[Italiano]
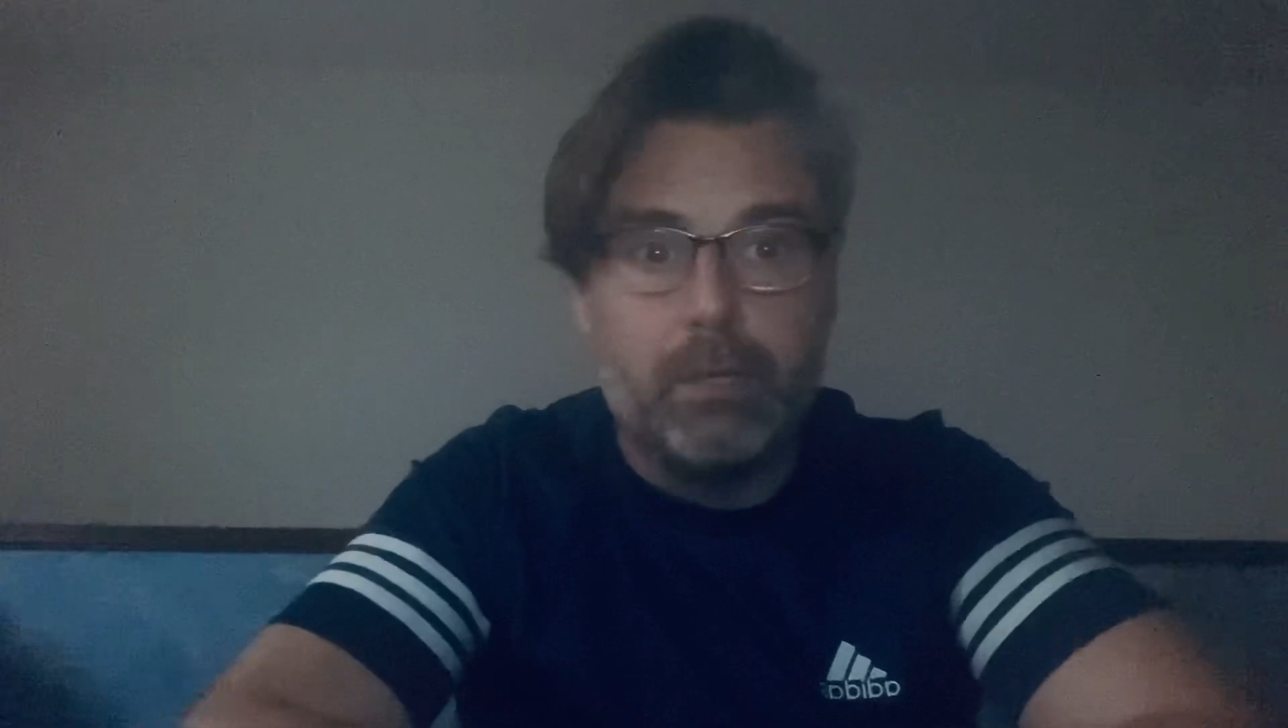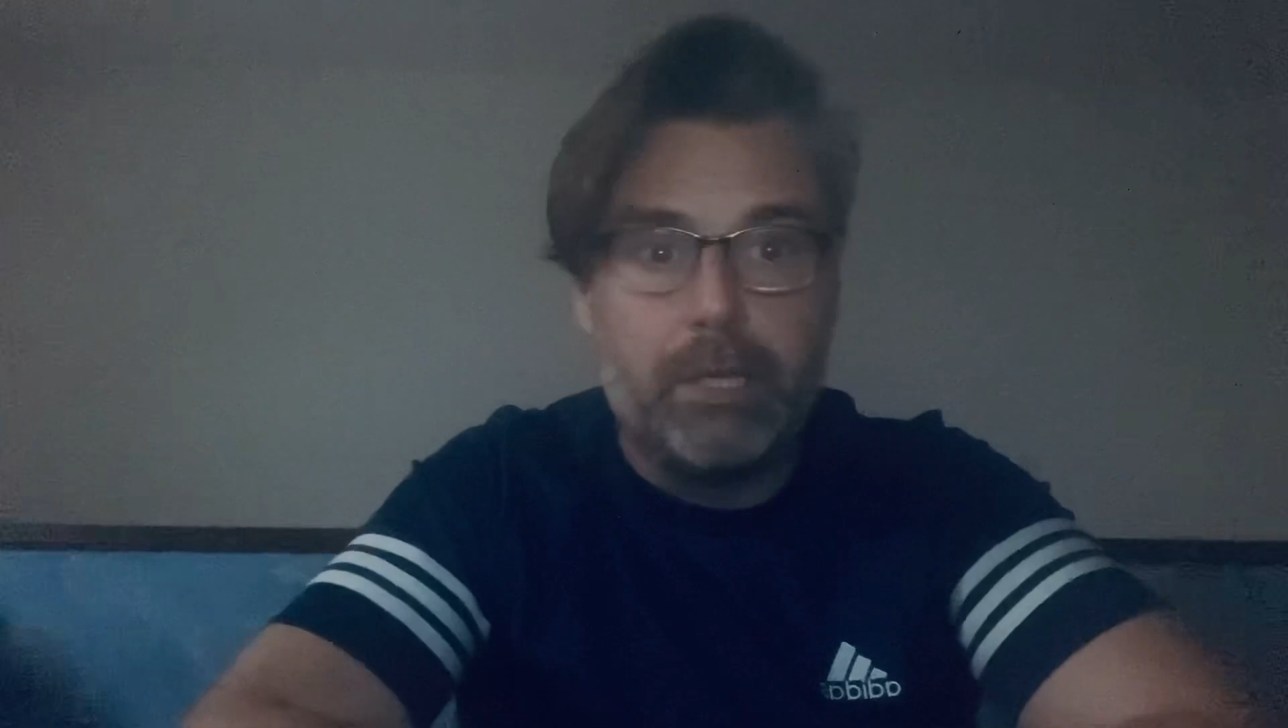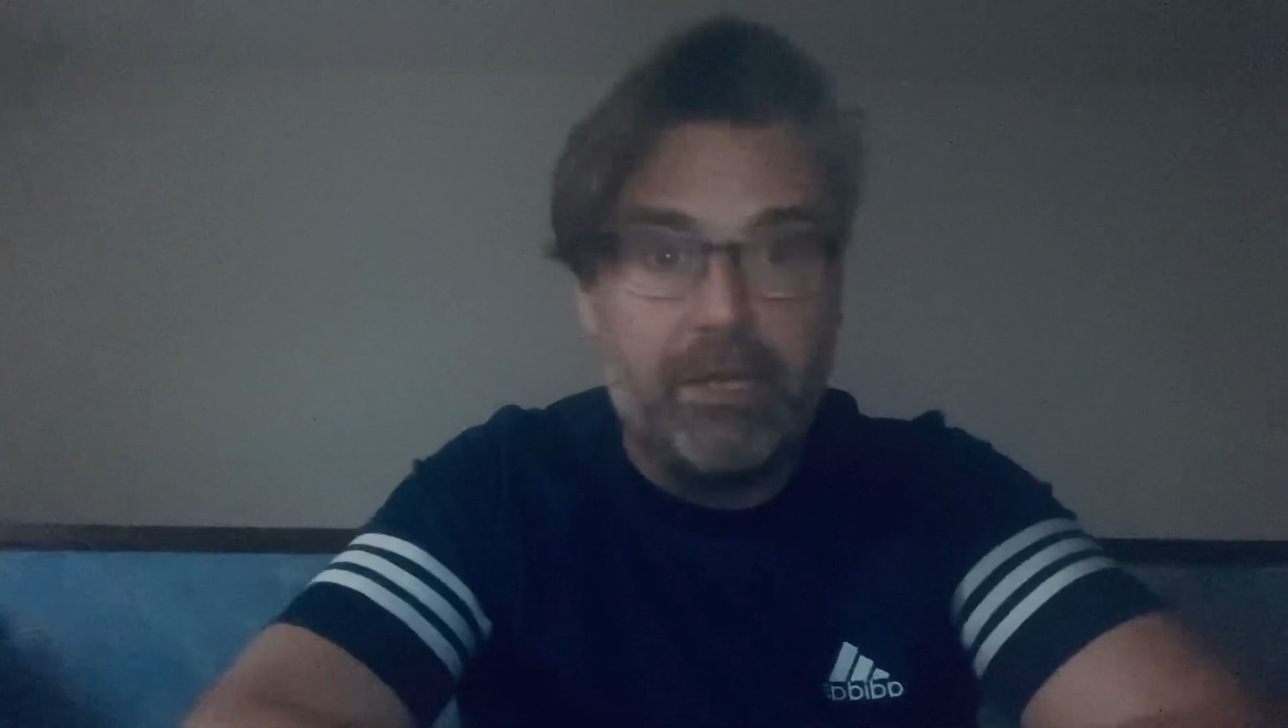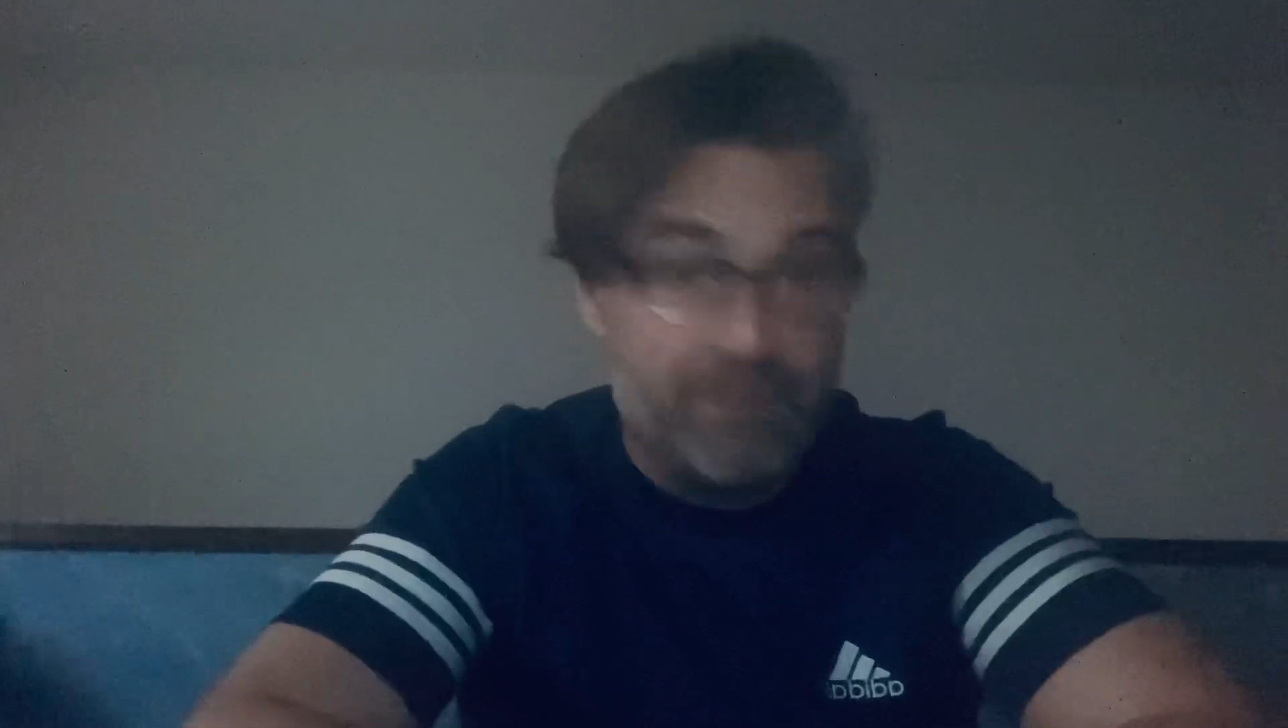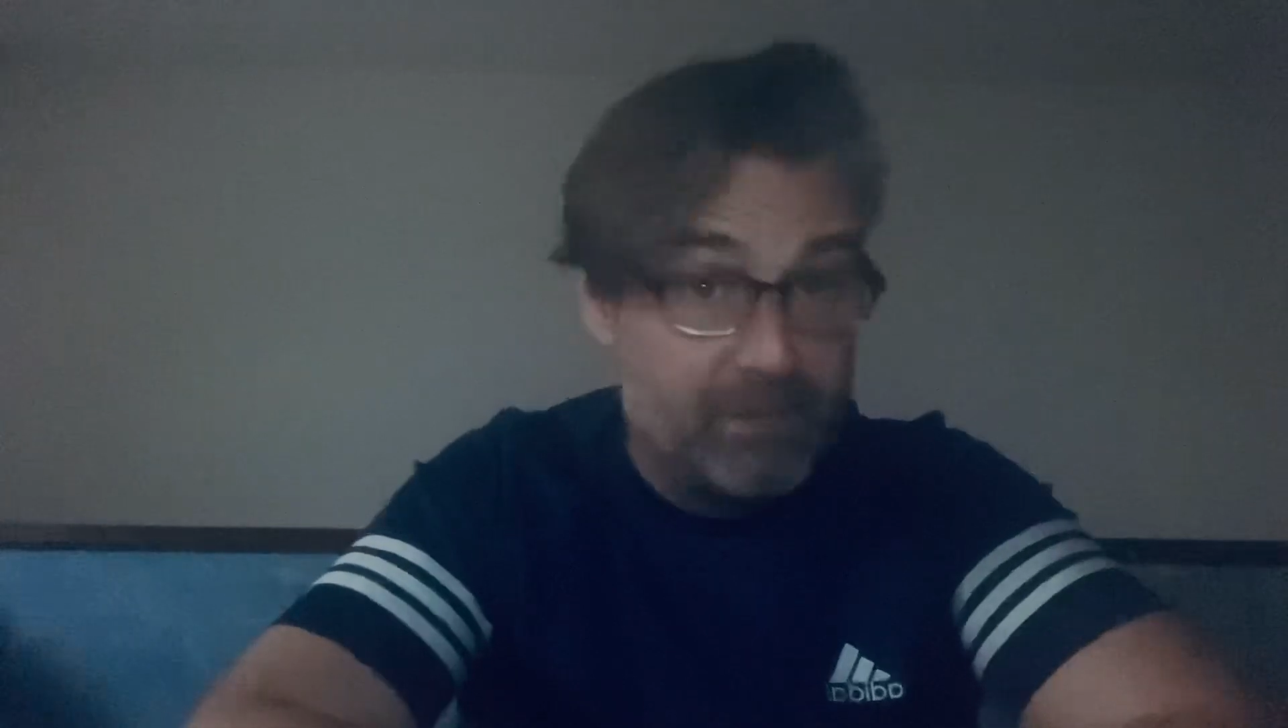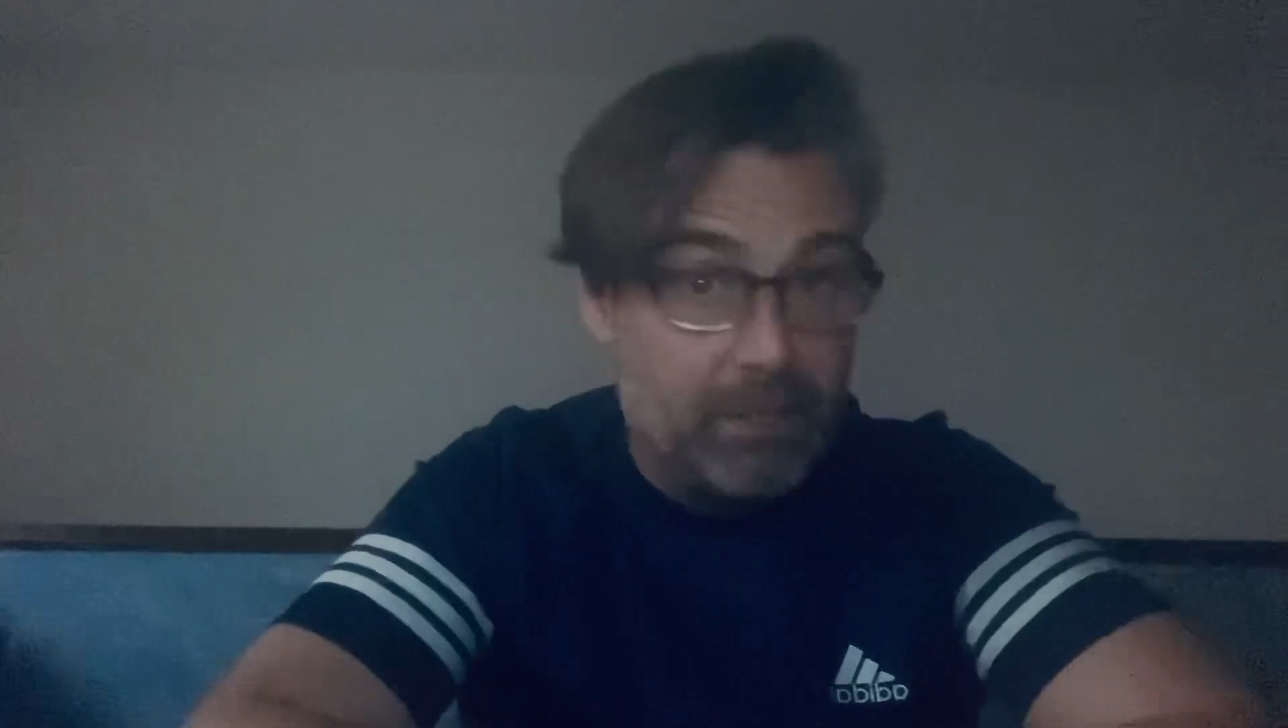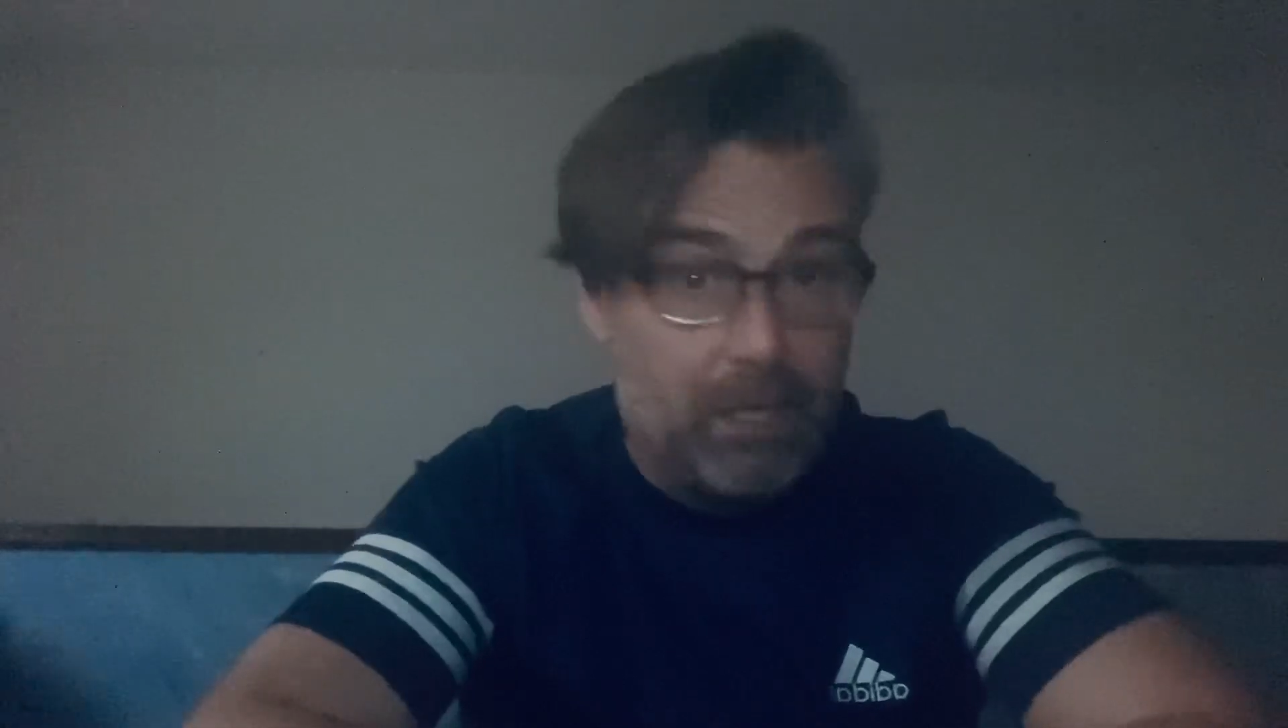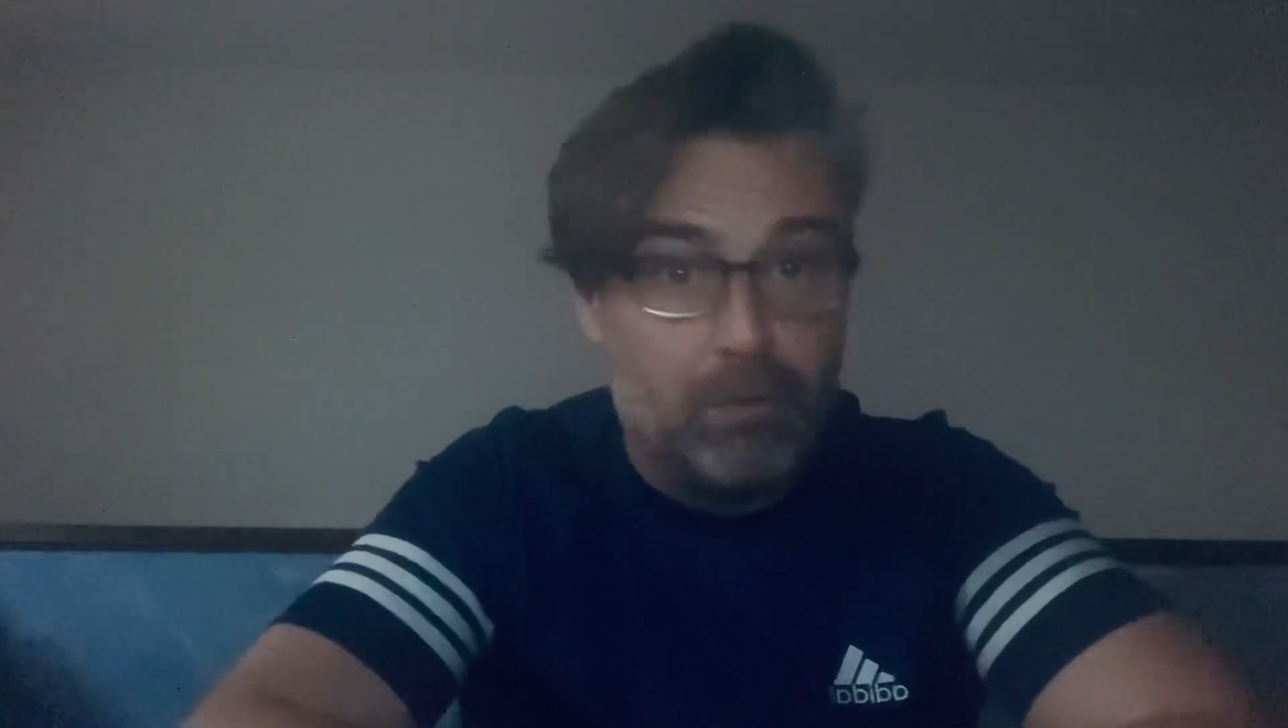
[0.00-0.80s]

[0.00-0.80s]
riesce a